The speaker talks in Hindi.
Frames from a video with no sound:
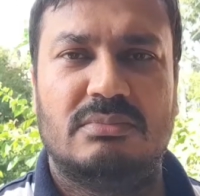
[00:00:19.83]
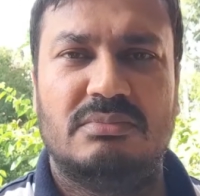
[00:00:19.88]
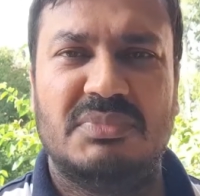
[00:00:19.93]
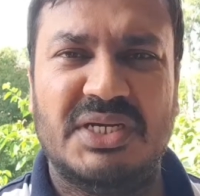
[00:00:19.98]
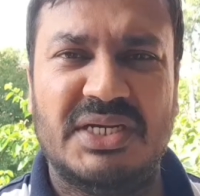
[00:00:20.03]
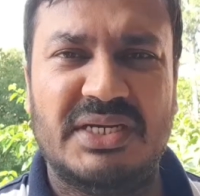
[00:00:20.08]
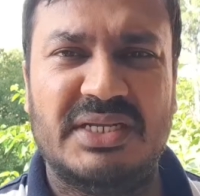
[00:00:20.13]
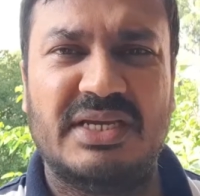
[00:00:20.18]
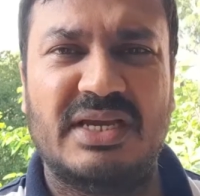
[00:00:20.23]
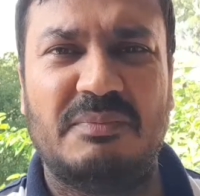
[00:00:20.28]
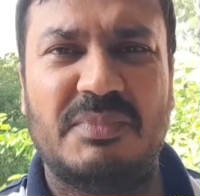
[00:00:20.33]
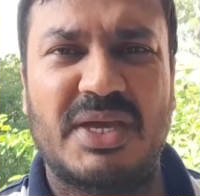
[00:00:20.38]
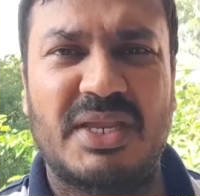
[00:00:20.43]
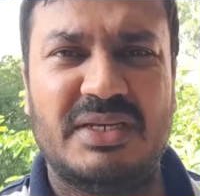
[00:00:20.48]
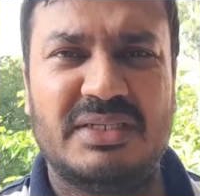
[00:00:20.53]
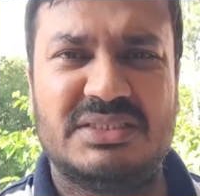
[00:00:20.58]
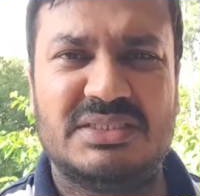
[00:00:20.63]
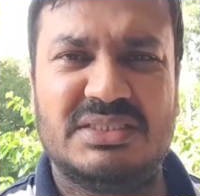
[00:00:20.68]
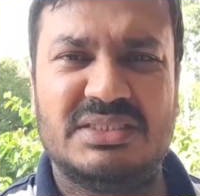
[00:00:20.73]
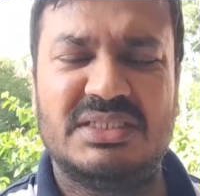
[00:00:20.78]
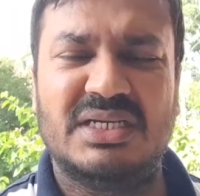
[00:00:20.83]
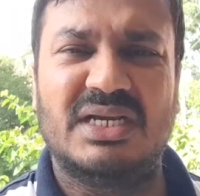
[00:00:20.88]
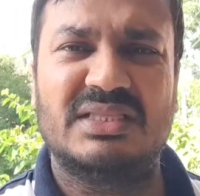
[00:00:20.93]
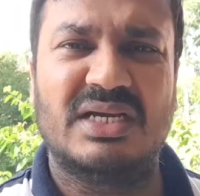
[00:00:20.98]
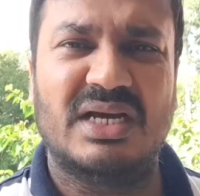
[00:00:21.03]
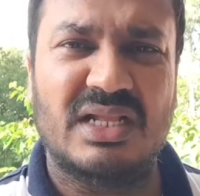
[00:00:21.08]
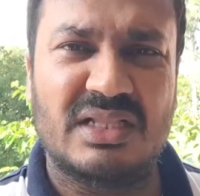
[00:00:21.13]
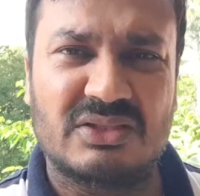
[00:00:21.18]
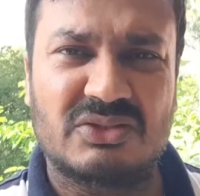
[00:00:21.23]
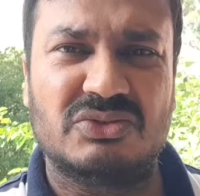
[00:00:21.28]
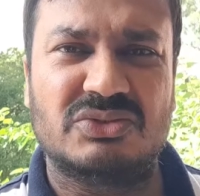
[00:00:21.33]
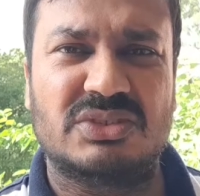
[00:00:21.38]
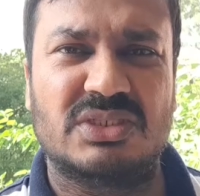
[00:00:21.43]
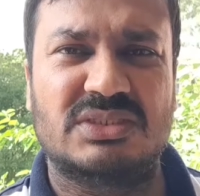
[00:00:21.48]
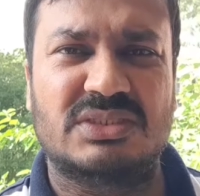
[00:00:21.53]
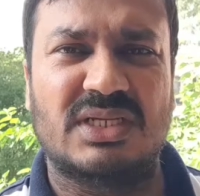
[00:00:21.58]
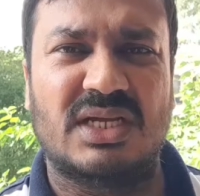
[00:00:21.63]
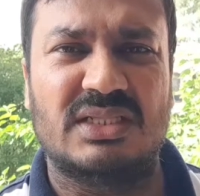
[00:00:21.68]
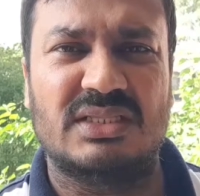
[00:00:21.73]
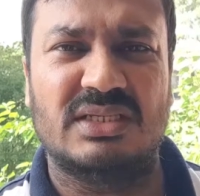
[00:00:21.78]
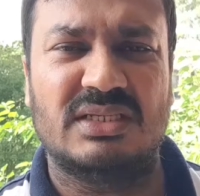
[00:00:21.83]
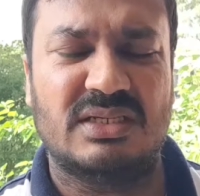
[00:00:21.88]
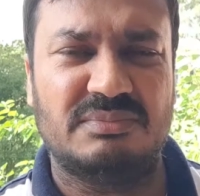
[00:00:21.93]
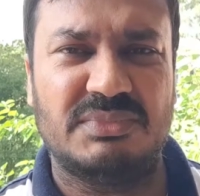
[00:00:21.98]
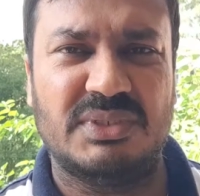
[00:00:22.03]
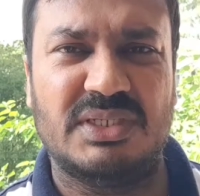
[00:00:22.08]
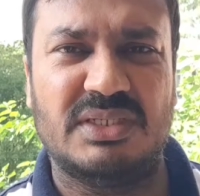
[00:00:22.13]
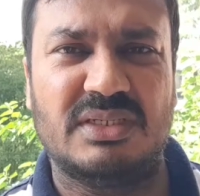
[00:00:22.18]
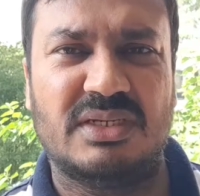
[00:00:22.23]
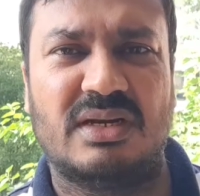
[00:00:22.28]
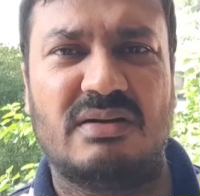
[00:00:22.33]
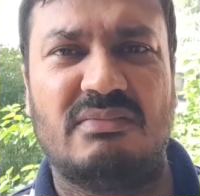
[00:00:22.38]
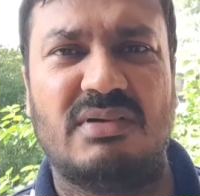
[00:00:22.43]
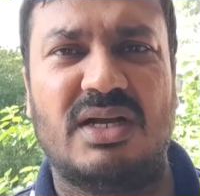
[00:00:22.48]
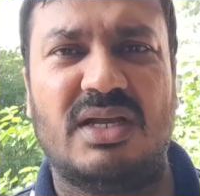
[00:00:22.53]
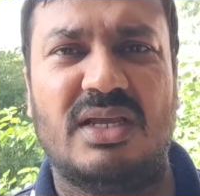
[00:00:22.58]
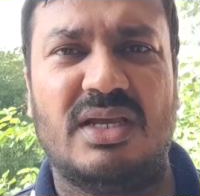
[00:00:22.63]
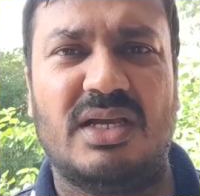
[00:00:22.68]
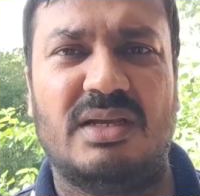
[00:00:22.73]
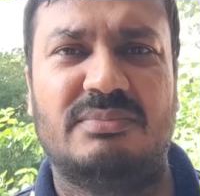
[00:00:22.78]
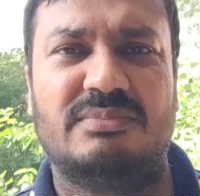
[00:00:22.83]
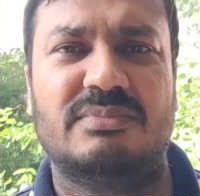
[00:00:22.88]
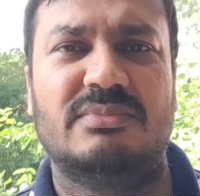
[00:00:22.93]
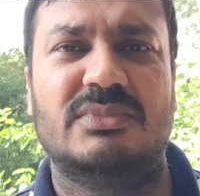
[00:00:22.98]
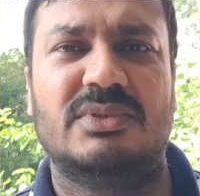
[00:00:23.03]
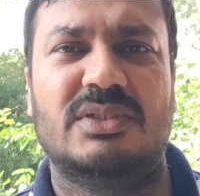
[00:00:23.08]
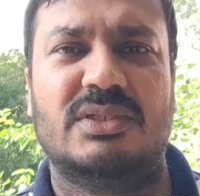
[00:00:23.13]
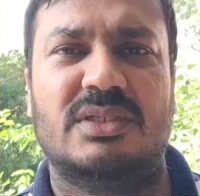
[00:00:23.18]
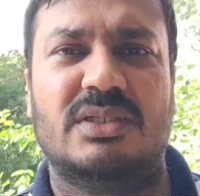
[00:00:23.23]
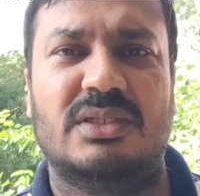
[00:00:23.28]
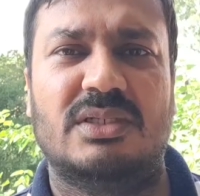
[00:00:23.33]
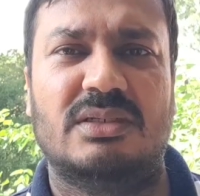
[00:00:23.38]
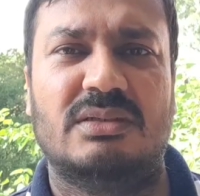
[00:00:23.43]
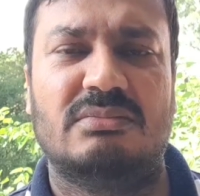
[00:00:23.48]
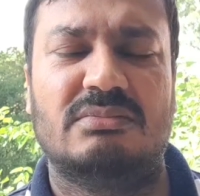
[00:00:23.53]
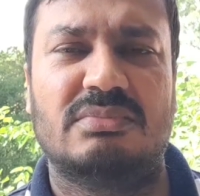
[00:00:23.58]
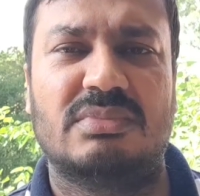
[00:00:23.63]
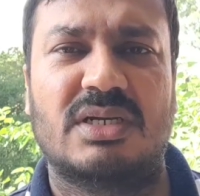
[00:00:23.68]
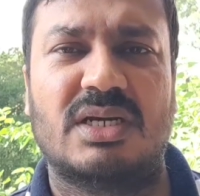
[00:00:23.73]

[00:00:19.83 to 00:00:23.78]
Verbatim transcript: मीडिया मैनेज किया अदालतों से सादिक अमीन करवाया आ,